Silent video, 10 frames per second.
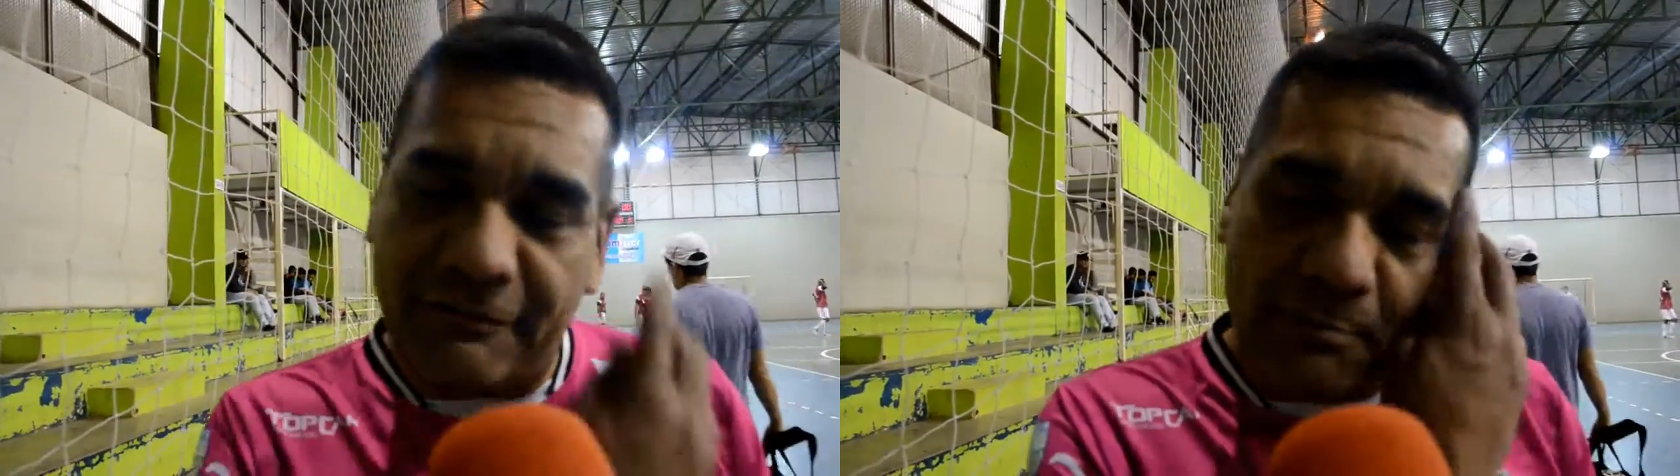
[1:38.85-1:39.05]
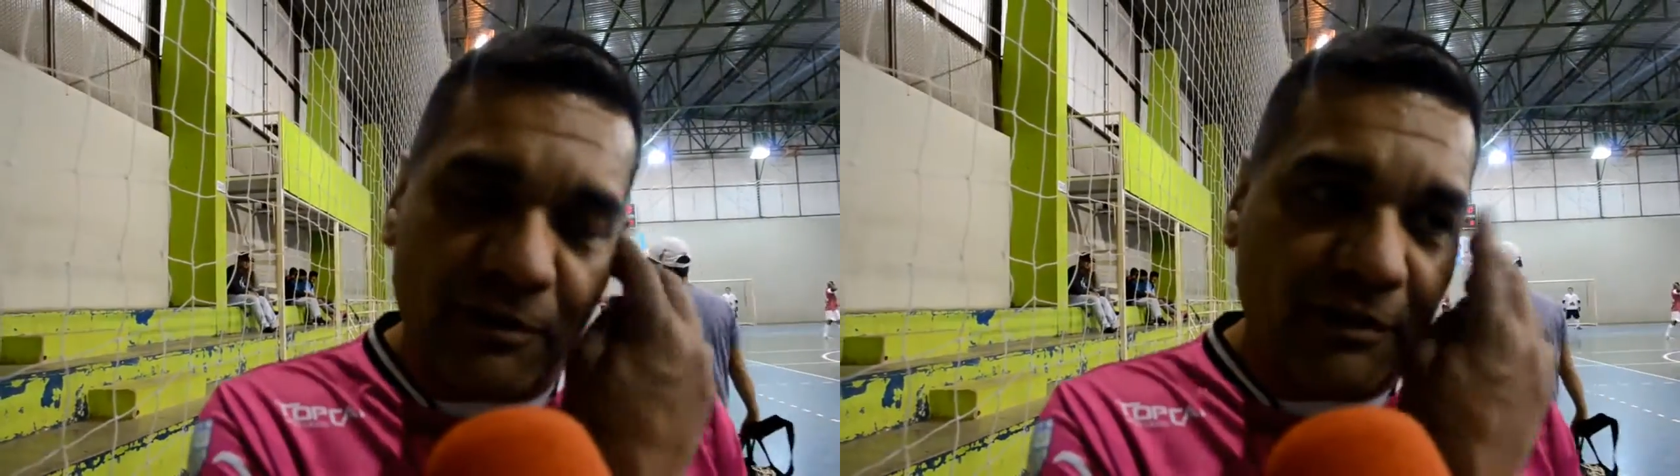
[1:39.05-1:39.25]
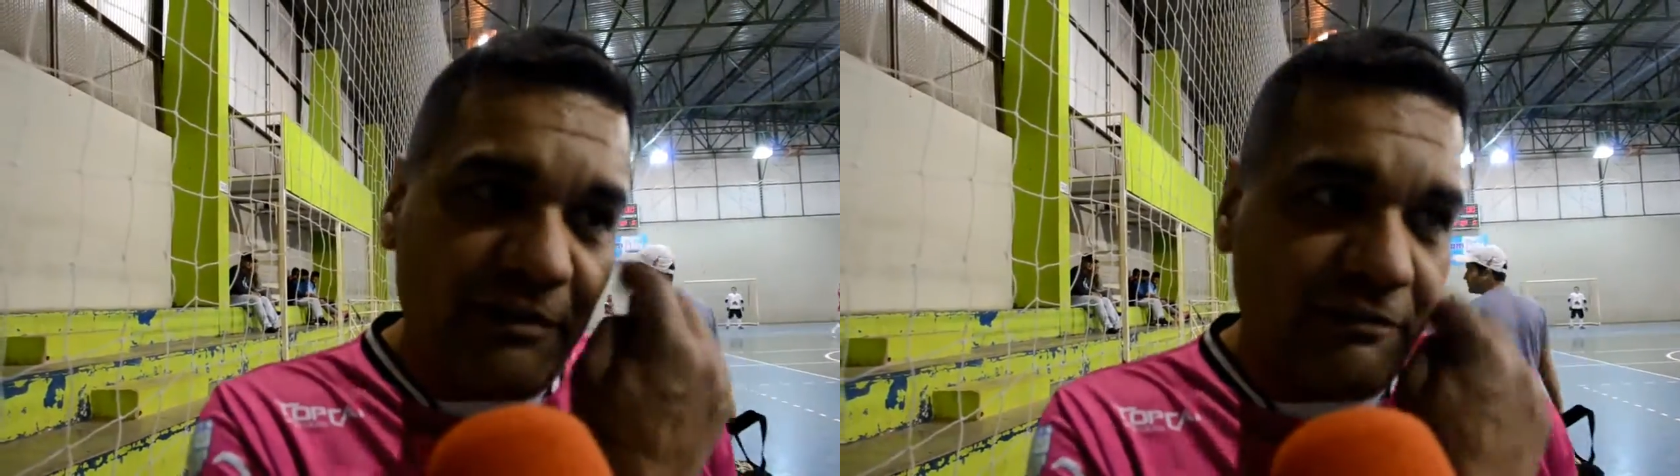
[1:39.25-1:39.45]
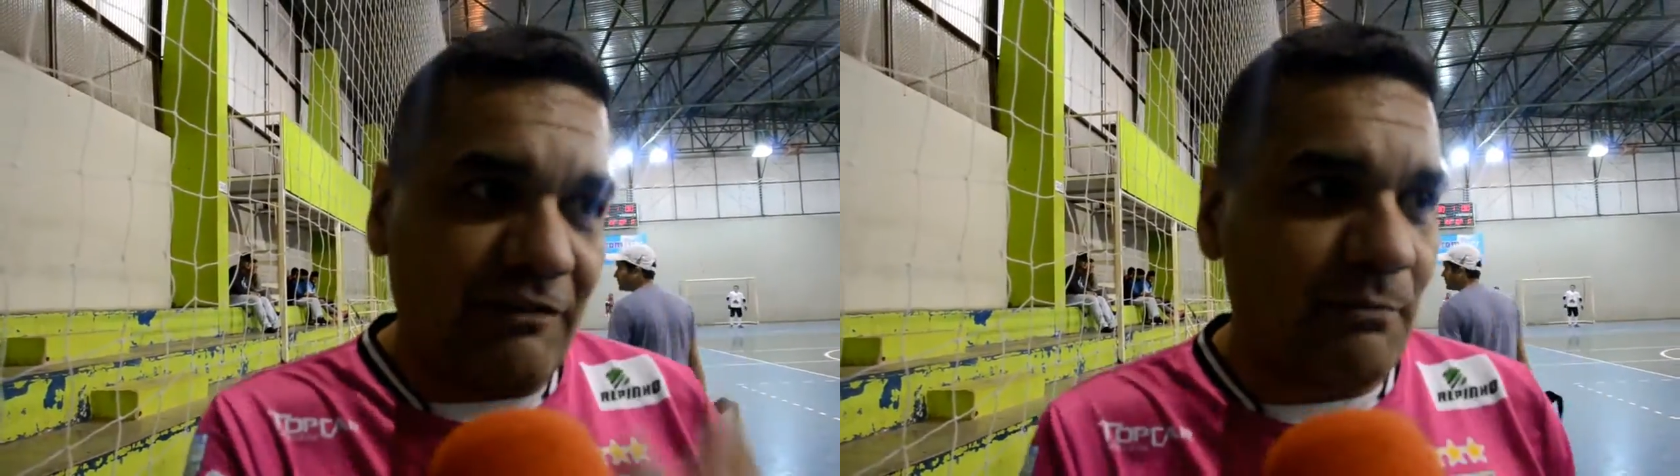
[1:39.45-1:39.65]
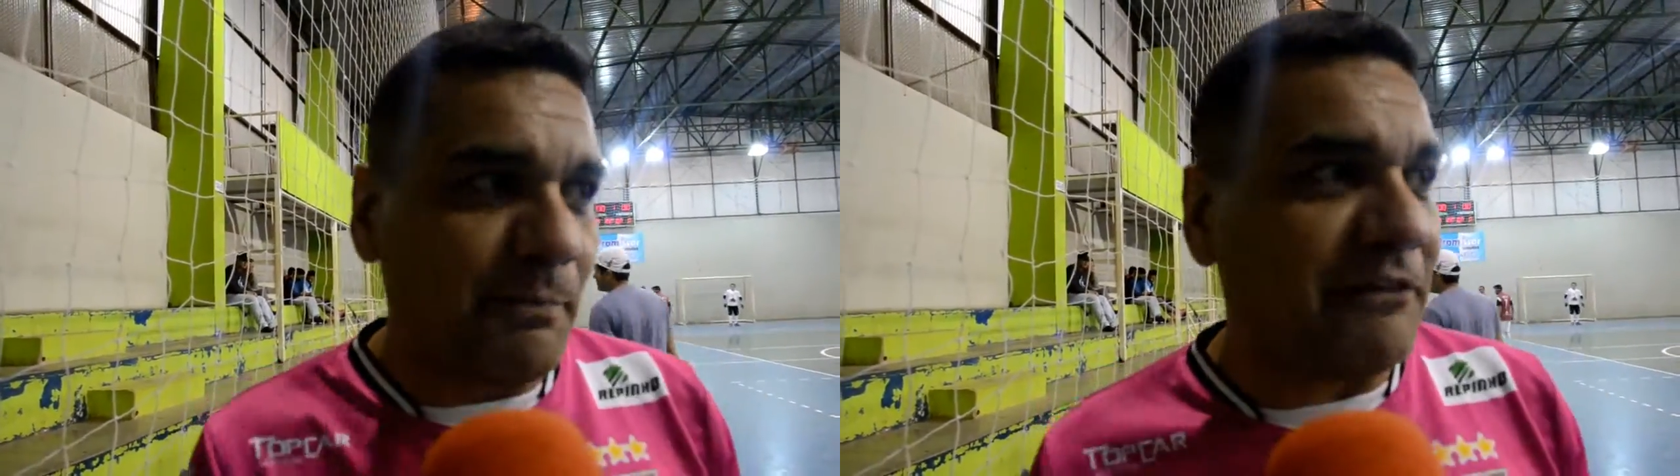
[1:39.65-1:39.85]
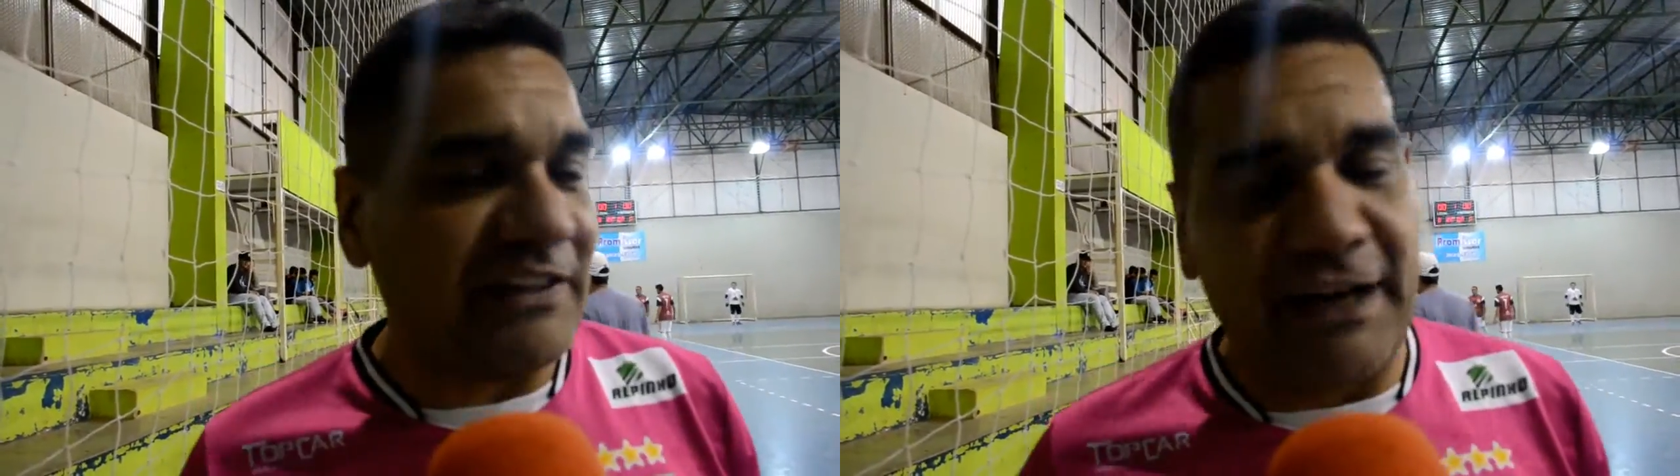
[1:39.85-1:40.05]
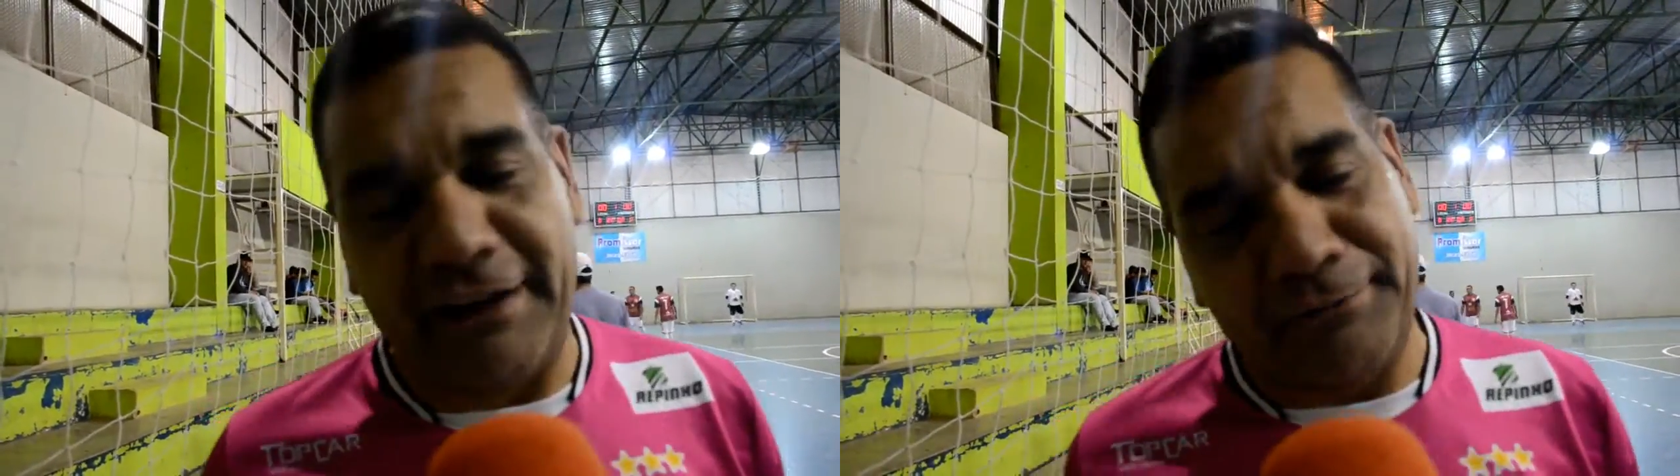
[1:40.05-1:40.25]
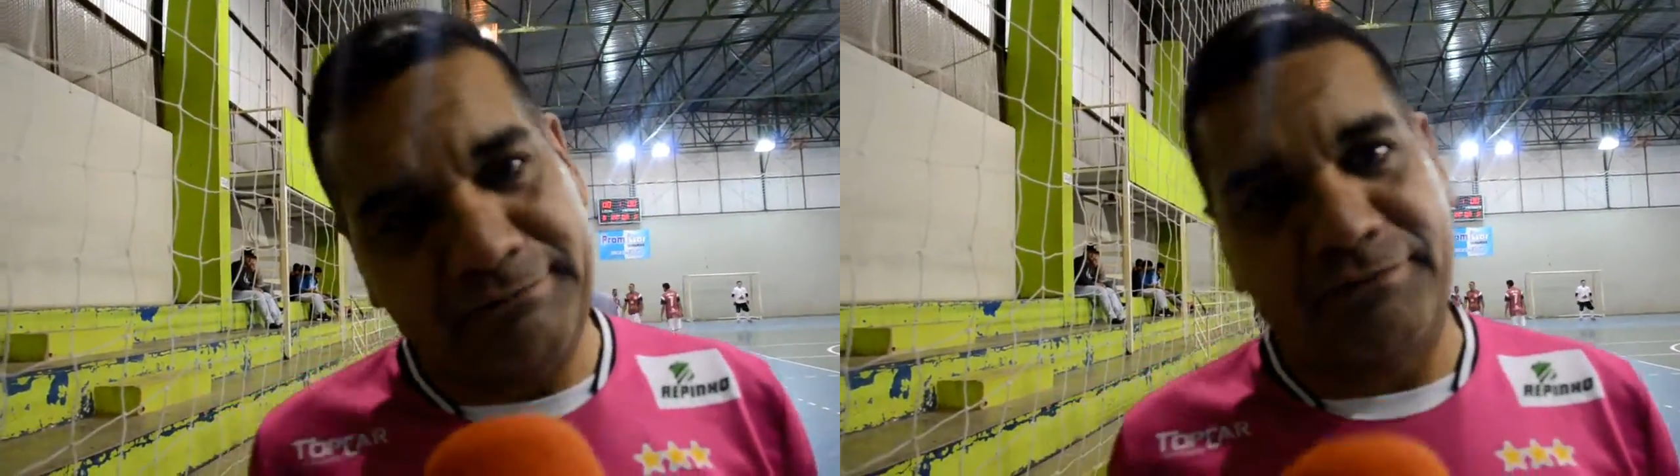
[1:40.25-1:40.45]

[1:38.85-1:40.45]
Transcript: Vamos, vamos para final aí.